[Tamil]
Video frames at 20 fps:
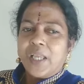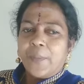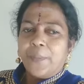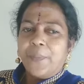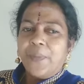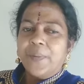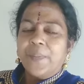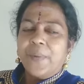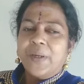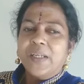
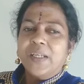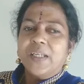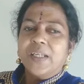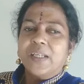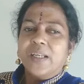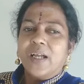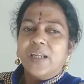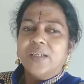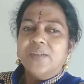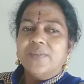எப்போ
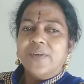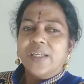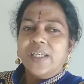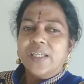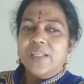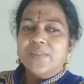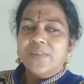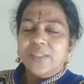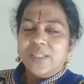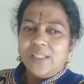பண்ணீங்கனாலும்
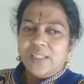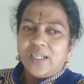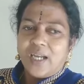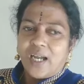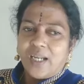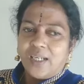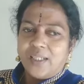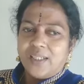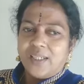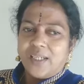வயிறு வந்து
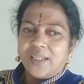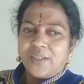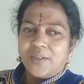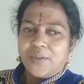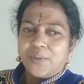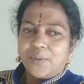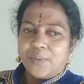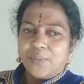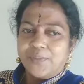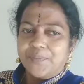காலியாக
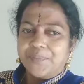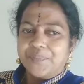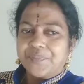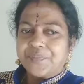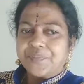இருக்கணும்